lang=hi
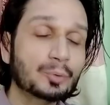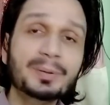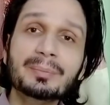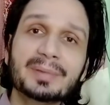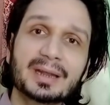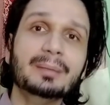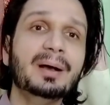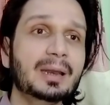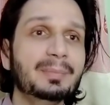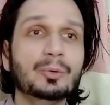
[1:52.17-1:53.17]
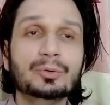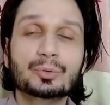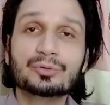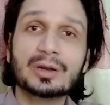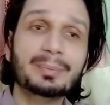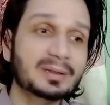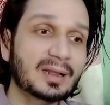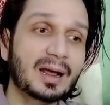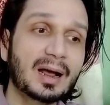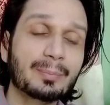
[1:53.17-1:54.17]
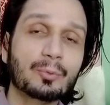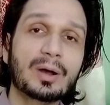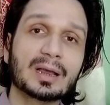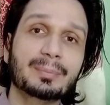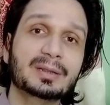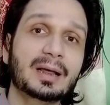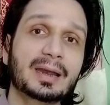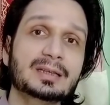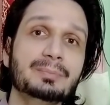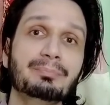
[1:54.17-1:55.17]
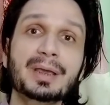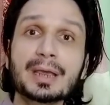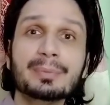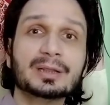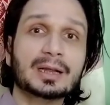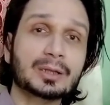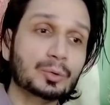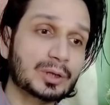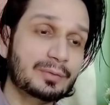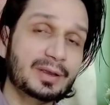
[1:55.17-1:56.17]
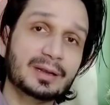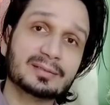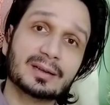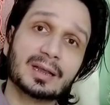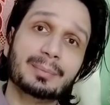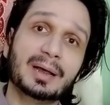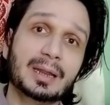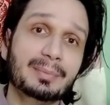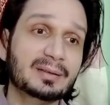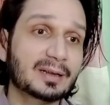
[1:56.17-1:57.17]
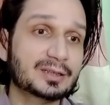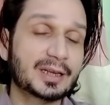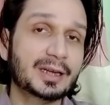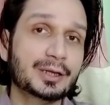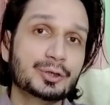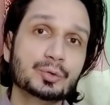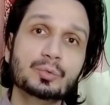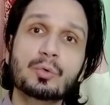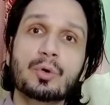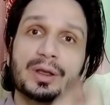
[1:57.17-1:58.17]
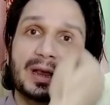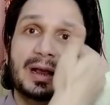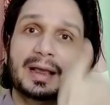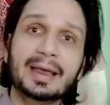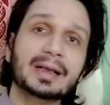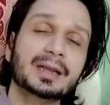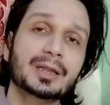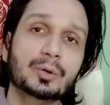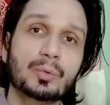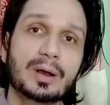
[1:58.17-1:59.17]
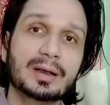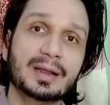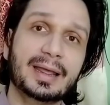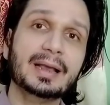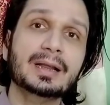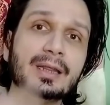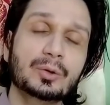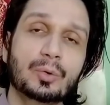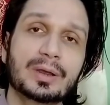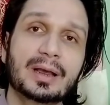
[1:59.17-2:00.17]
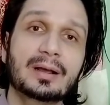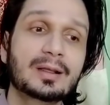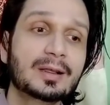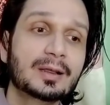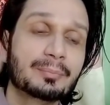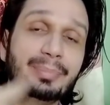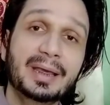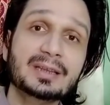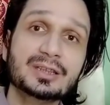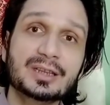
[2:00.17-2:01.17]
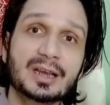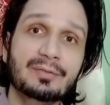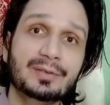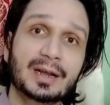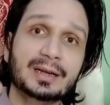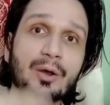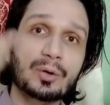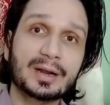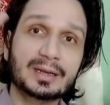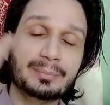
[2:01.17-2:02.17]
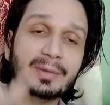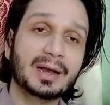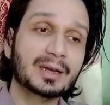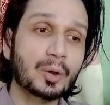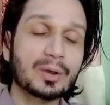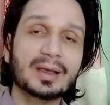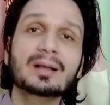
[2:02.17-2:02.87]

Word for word: तो फिर मेरे बारे में कोई दूसरा बंदा आपको आके बता रहा है जी मैं बताता हूँ तनवीर असगर के बारे में इसका चैनल यूँ हो गया हैक नहीं हुआ क्रैक नहीं हो गया बेच दिया फलाना हो गया टिमगाना हो